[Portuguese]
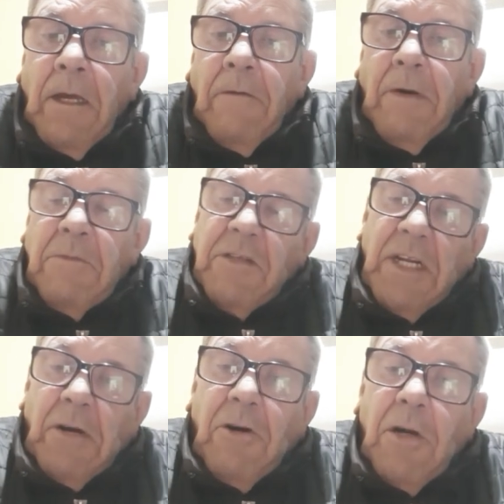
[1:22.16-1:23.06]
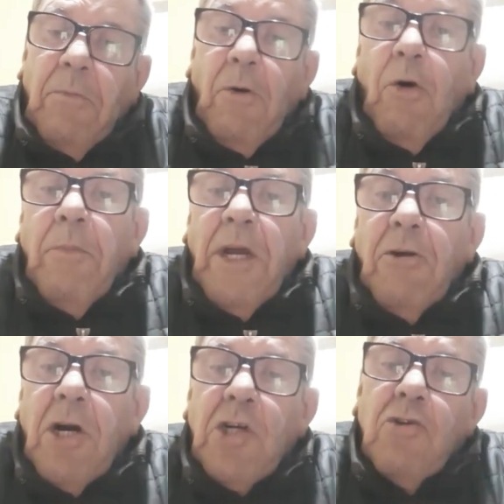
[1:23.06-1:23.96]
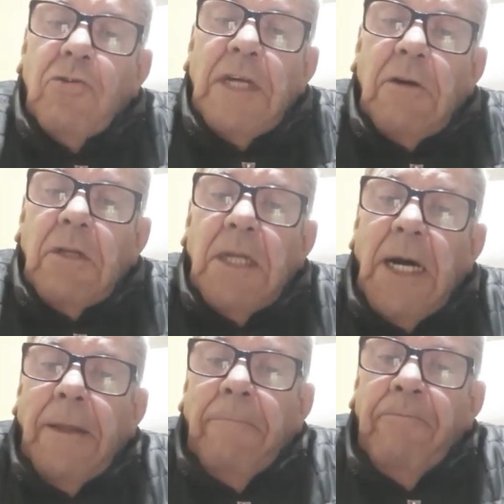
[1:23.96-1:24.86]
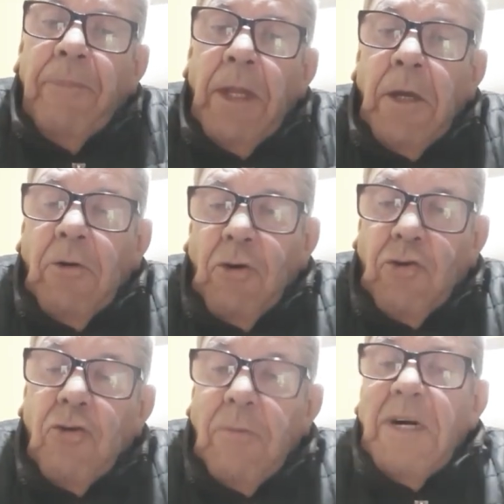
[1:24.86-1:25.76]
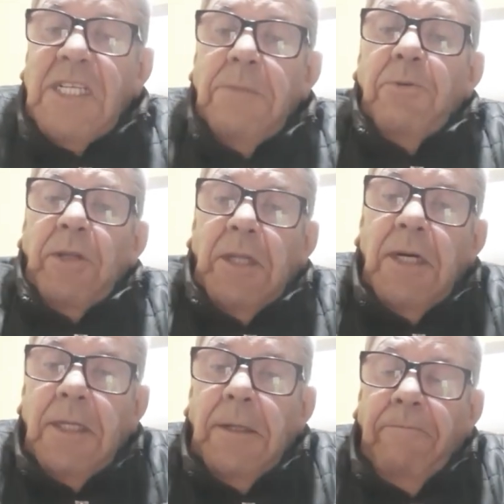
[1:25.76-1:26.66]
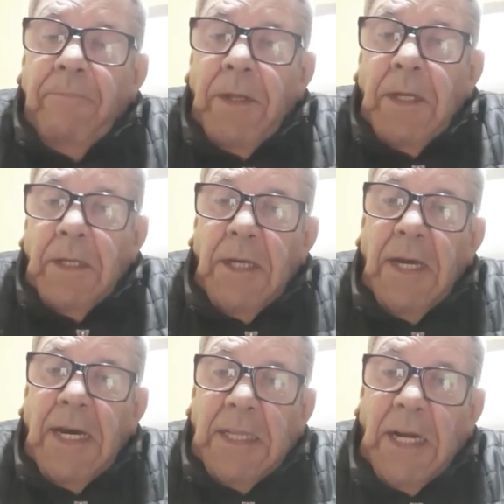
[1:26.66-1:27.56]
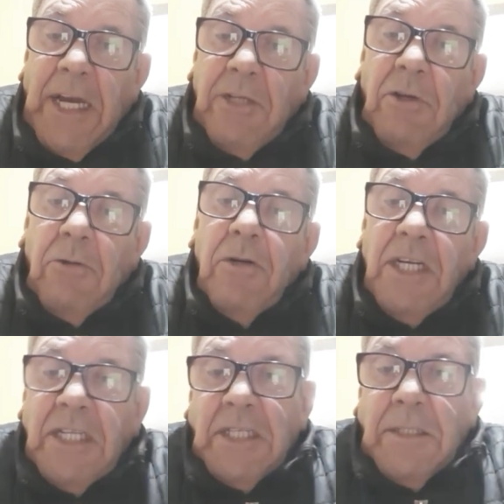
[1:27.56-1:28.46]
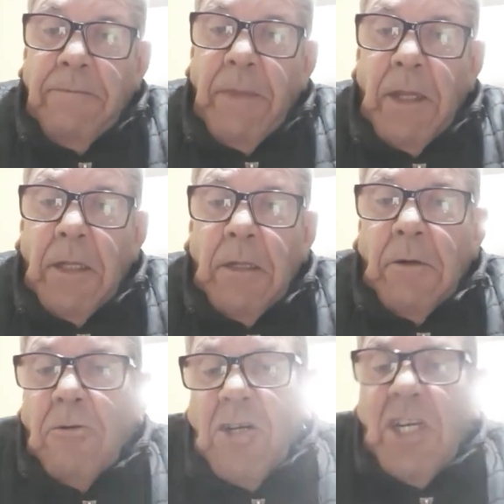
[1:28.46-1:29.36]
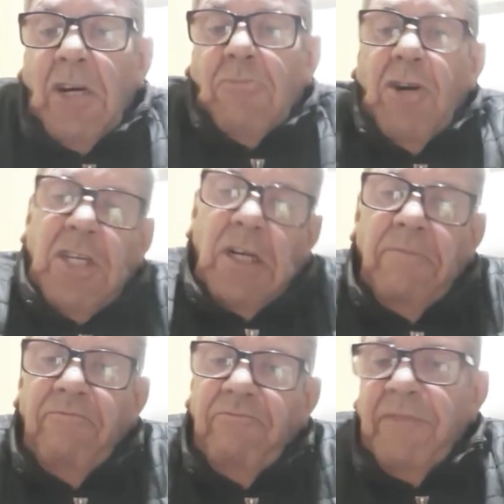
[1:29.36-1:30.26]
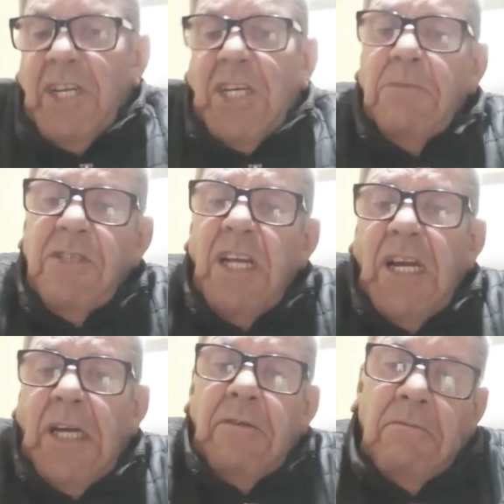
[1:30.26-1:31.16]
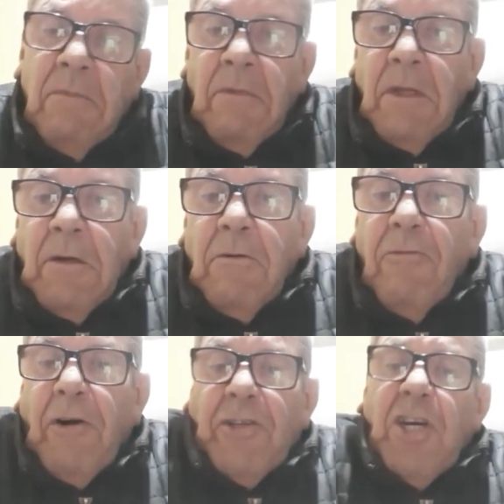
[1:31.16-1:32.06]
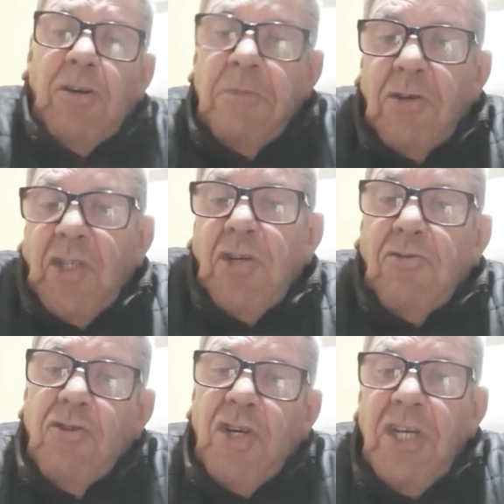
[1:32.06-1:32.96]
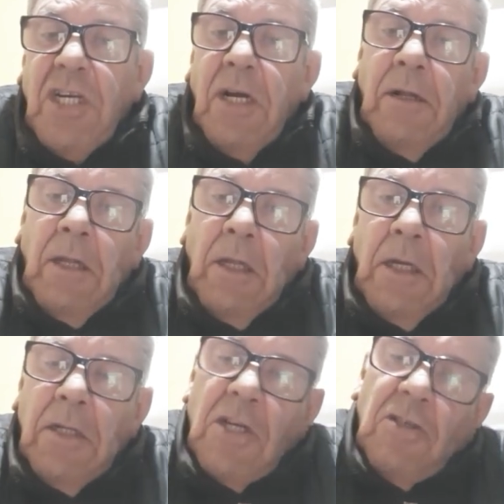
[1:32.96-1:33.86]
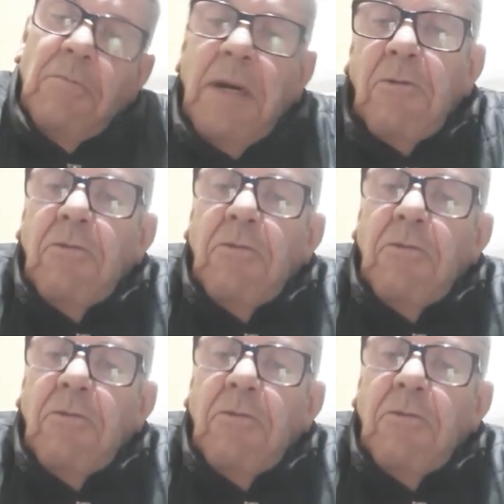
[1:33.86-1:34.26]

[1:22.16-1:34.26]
Vamos ver agora o melhor jogo da rodada, o jogo mais importante que é Atlético e Corinthians. Coxa é coxa, deixamos de lado. O Walter já comeu cinco coxinhas e nós comemos,